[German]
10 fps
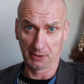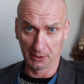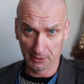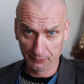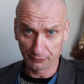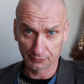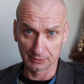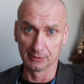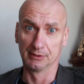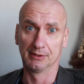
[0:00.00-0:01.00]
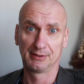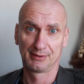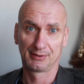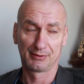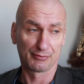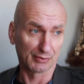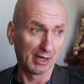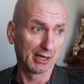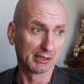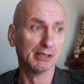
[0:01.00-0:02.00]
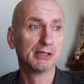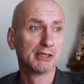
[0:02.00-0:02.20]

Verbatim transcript: elften Frage.